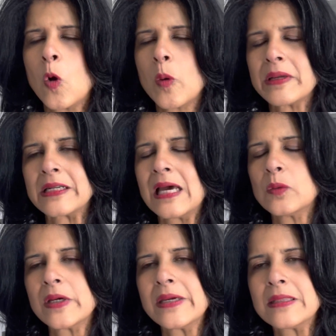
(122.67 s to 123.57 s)

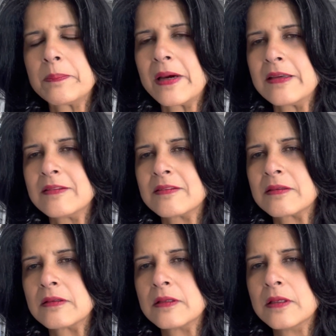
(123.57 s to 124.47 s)
gobernando en este país.
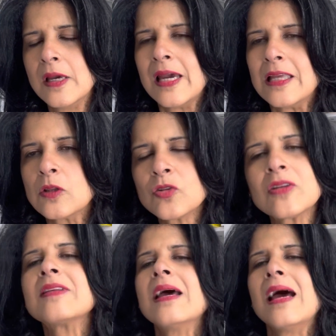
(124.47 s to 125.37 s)

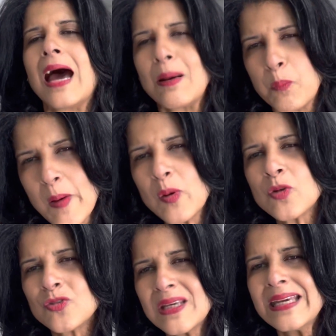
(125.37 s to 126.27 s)
Entonces, al pueblo
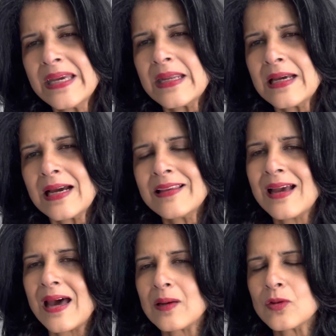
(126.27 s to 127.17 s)
si quieren
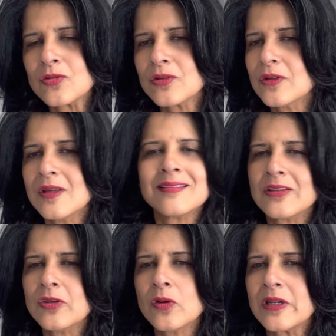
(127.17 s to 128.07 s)
callarlos.
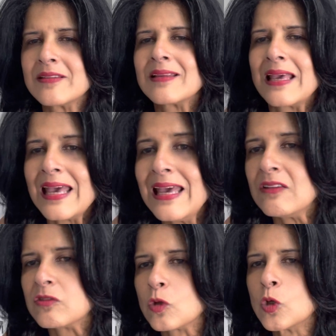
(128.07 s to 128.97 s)
Señores,
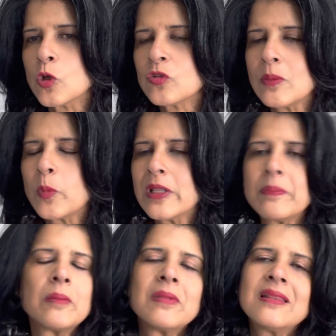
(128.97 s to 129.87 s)
esto no se puede
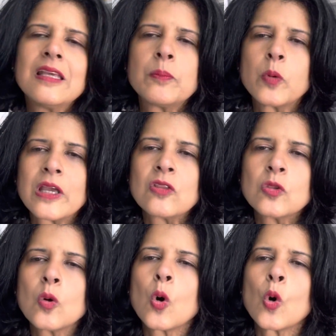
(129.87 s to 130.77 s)
permitir porque
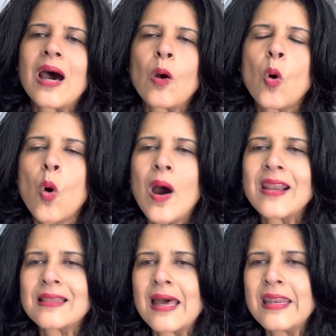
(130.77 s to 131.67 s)
esto
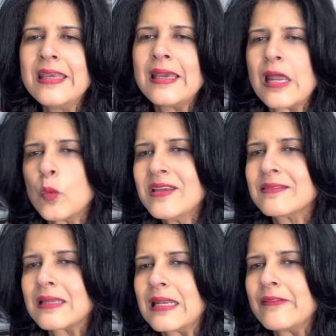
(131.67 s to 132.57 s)
coartaría
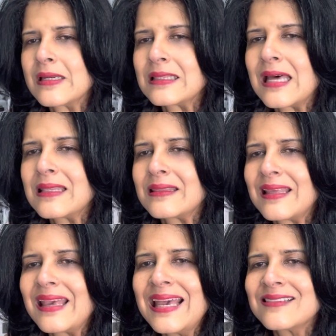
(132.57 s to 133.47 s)
nuestra libertad
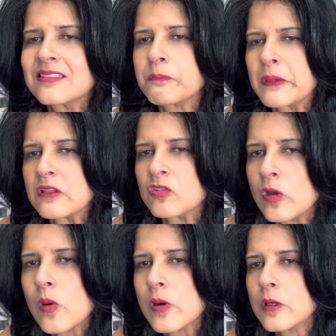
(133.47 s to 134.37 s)
de
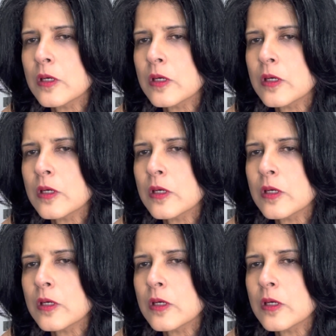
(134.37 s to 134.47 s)
expresión.